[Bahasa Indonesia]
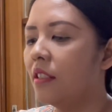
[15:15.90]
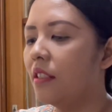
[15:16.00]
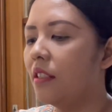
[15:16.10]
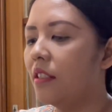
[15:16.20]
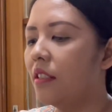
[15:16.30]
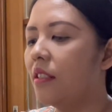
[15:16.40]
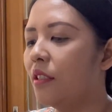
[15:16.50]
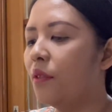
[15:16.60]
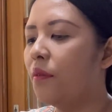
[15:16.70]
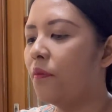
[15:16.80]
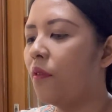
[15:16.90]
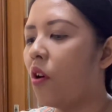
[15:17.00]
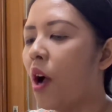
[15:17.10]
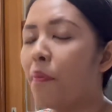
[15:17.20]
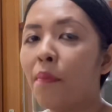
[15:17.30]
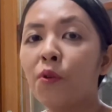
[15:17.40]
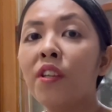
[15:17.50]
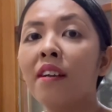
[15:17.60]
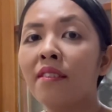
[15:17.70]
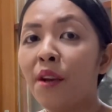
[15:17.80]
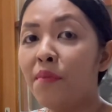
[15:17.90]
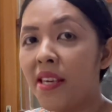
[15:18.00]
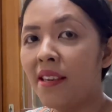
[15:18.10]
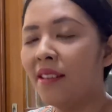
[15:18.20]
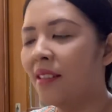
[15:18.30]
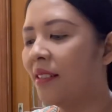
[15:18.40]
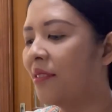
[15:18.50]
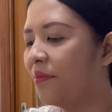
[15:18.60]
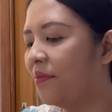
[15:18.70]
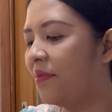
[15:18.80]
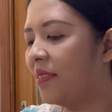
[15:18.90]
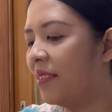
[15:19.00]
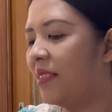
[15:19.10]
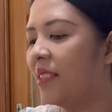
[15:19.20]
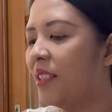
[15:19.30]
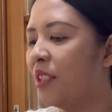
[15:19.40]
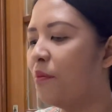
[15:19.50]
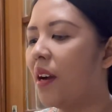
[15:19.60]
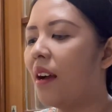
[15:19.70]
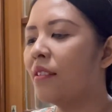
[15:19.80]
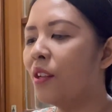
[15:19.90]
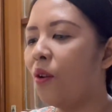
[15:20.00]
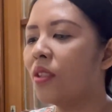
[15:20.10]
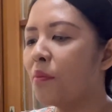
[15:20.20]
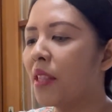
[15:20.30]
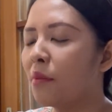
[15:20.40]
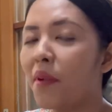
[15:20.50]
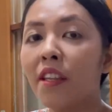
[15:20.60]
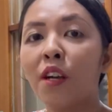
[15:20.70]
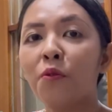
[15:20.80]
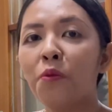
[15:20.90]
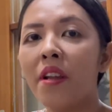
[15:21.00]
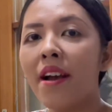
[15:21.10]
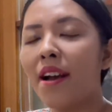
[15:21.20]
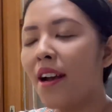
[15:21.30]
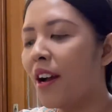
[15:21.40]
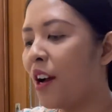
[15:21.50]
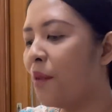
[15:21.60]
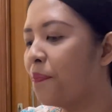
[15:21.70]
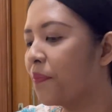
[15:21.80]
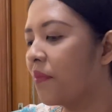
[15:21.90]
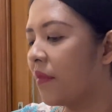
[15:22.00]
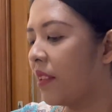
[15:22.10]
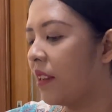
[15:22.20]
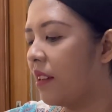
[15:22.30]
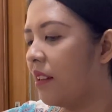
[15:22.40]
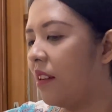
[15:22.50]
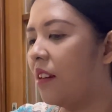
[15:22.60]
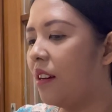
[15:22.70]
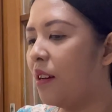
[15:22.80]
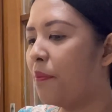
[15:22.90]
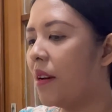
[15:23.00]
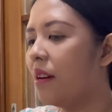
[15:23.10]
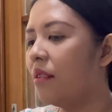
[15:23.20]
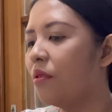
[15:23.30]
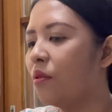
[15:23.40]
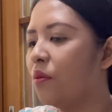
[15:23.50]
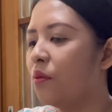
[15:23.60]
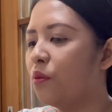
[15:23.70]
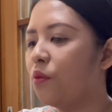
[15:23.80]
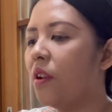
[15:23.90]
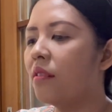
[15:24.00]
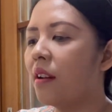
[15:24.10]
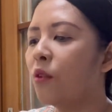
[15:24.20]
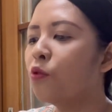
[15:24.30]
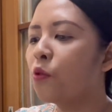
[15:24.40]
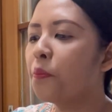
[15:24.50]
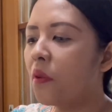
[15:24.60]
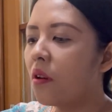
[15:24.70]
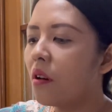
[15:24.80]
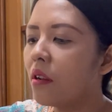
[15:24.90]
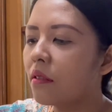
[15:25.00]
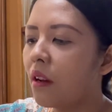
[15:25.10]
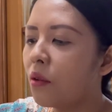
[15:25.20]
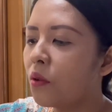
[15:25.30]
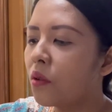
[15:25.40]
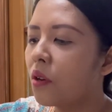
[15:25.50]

uh, vlog apapun yang saya bikin makasih loh teman-teman yang sudah apa sudah selalu support selalu